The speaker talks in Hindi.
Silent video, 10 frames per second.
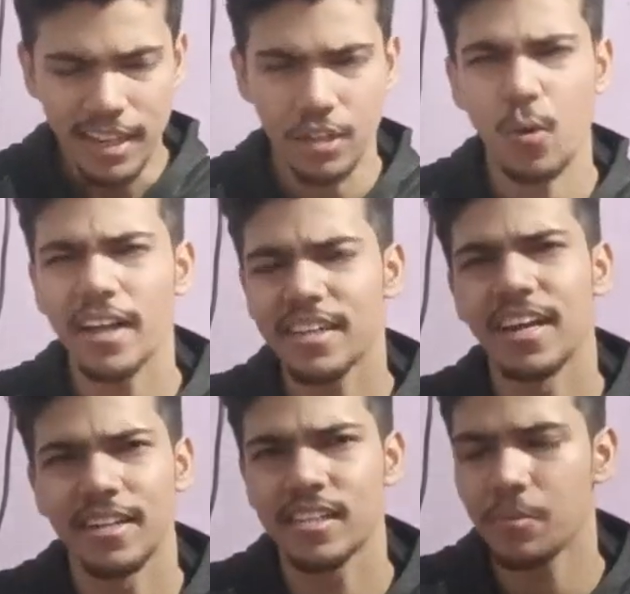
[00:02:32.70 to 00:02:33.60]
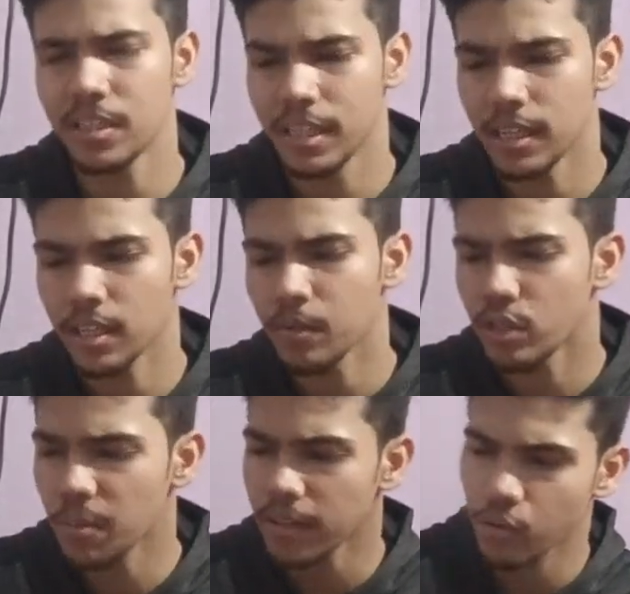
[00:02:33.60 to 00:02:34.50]
तो आज कितना है दिसंबर तीन अगर मैं खुद
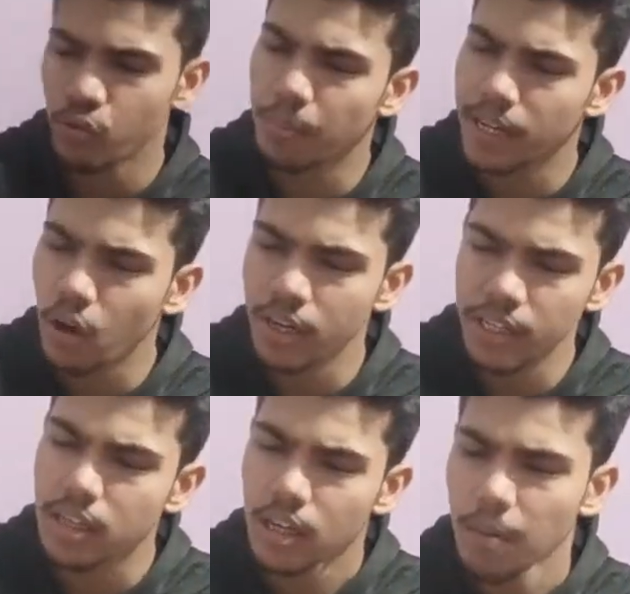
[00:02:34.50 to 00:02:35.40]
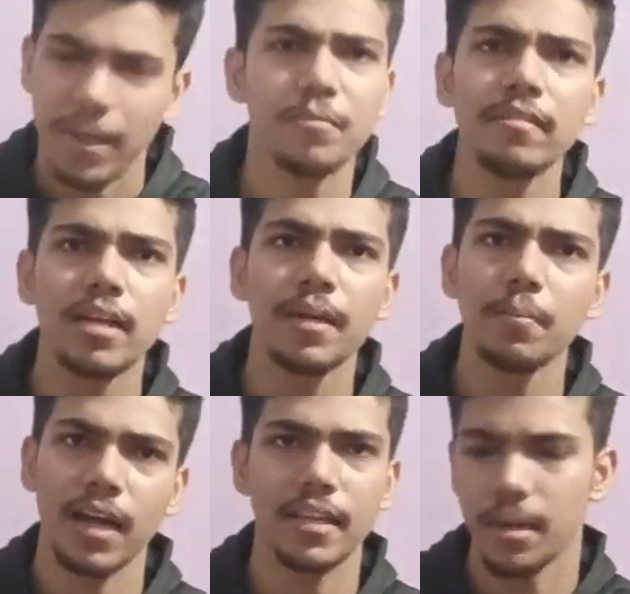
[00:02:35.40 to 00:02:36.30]
की बात करूँ तो मैंने ऑलरेडी मैथमेटिक्स का मैंने
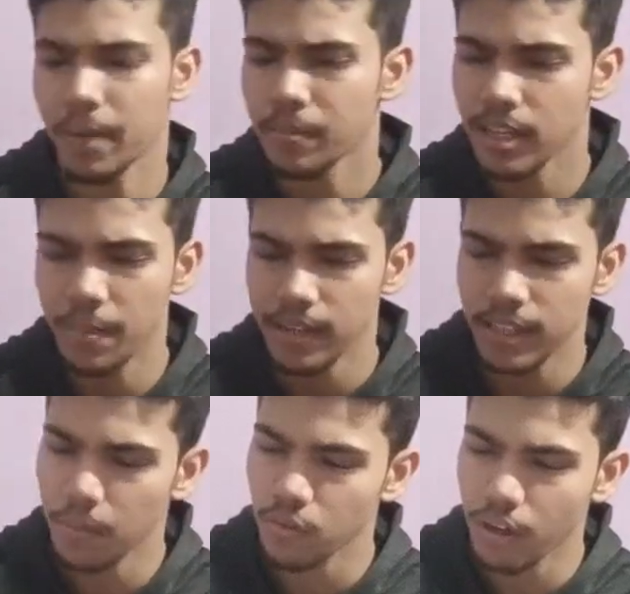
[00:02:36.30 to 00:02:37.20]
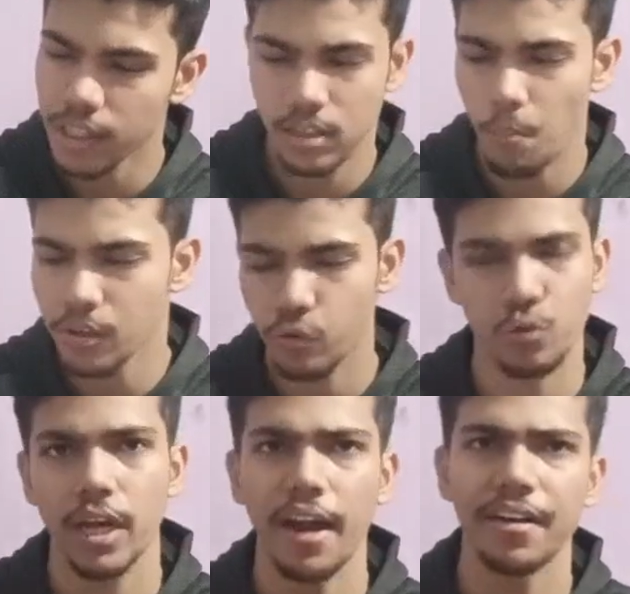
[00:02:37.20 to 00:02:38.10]
बना दिया है मैथमेटिक्स का मेरा सिलेबस ऑलरेडी कंप्लीट हो
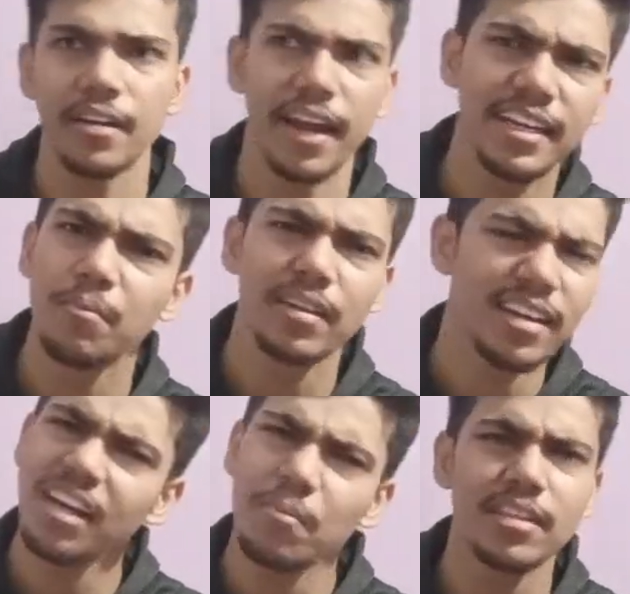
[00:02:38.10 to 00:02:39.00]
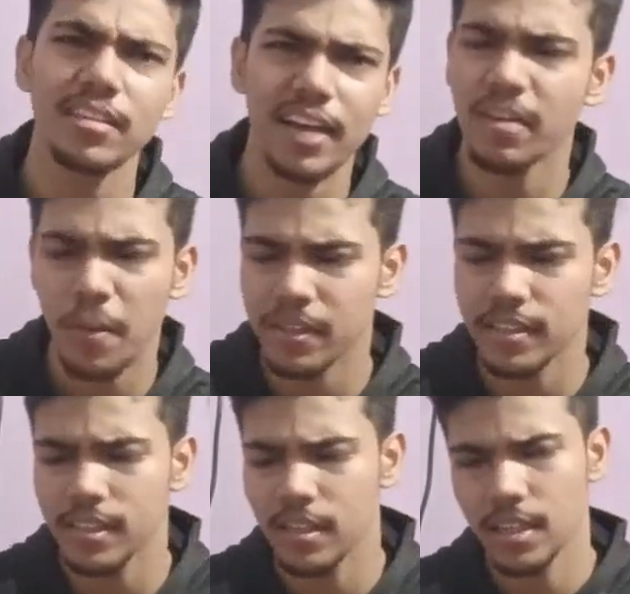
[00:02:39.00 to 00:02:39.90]
चुका है नाइन्टी एट्टी नाइन्टी परसेंट नाइन्टी फाइव
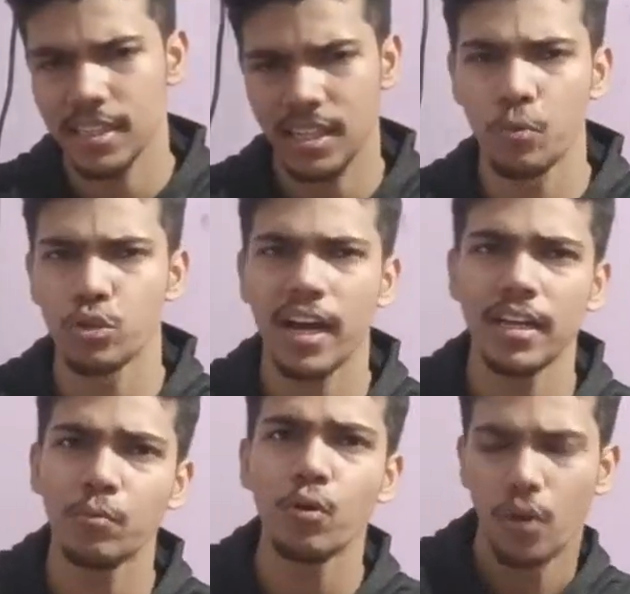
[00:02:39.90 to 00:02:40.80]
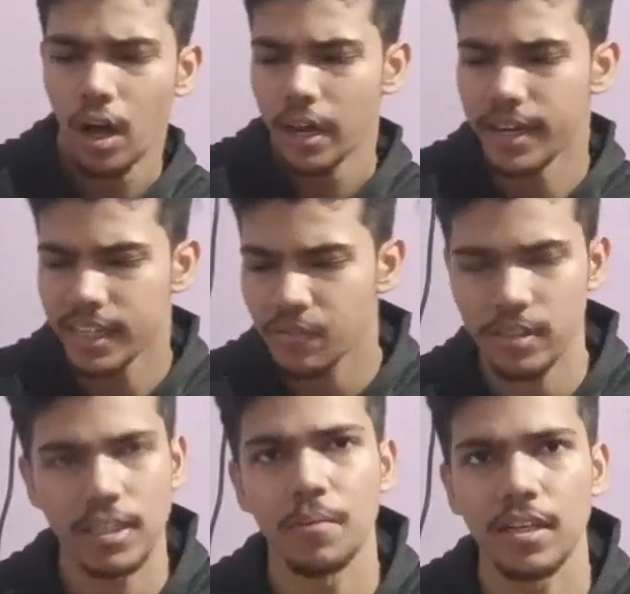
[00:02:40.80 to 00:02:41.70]
परसेंट खत्म हो चुका है खाली वो रिलेटिव
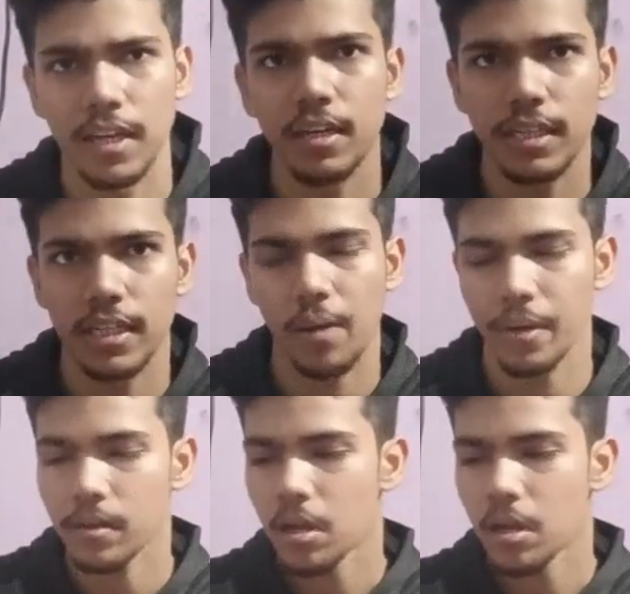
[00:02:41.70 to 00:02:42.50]
फंक्शन अभी तक नहीं किया है मैंने